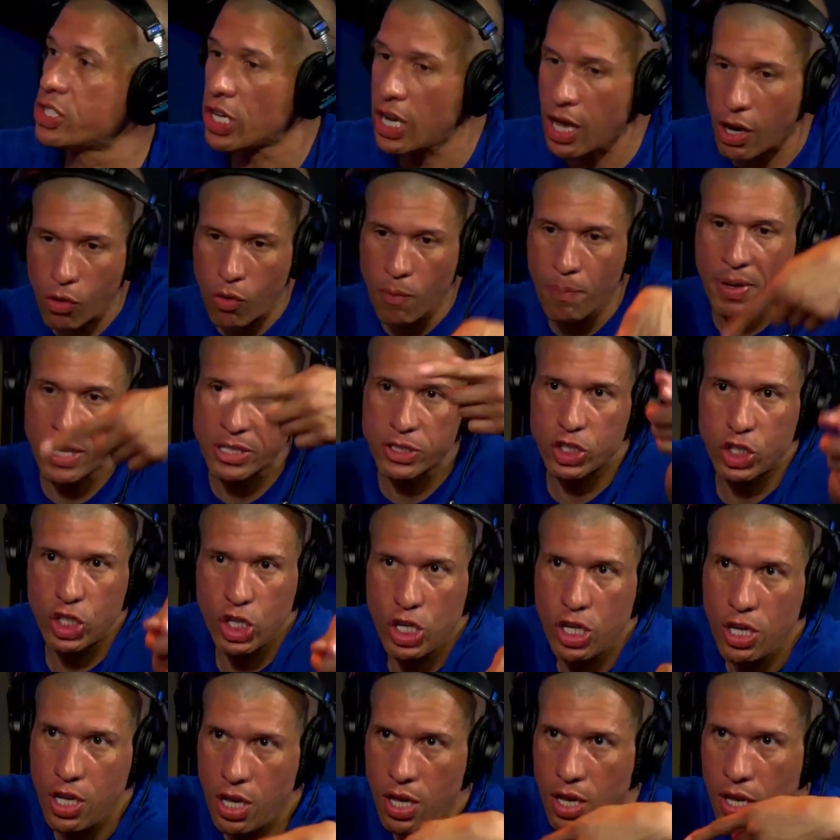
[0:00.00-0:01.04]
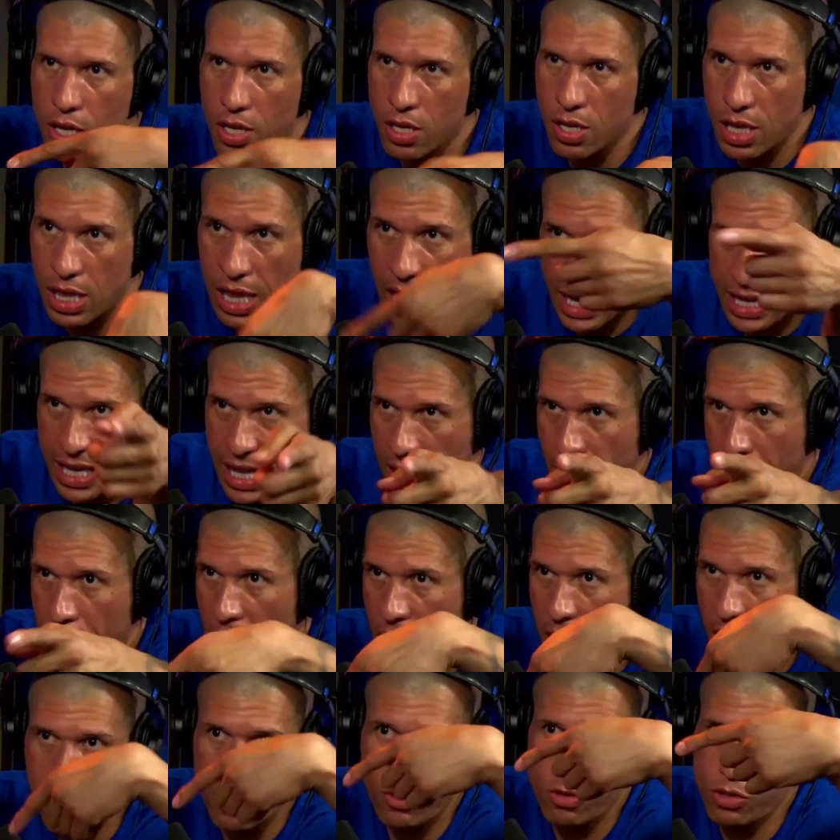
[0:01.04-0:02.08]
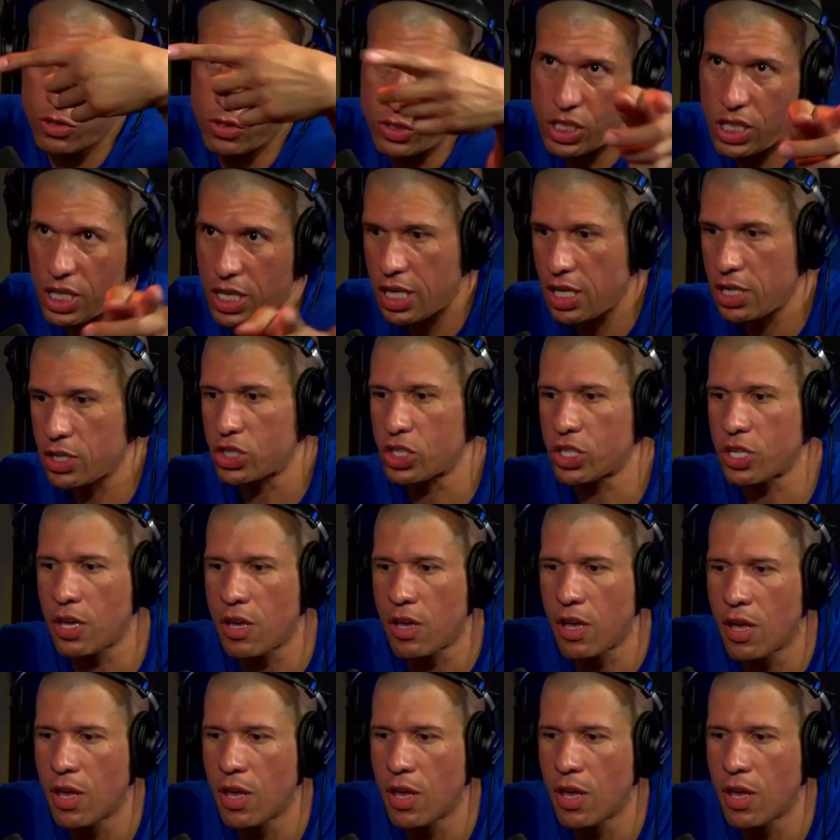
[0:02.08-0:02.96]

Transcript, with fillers: Ele ia competir naquela manhã, no seguinte.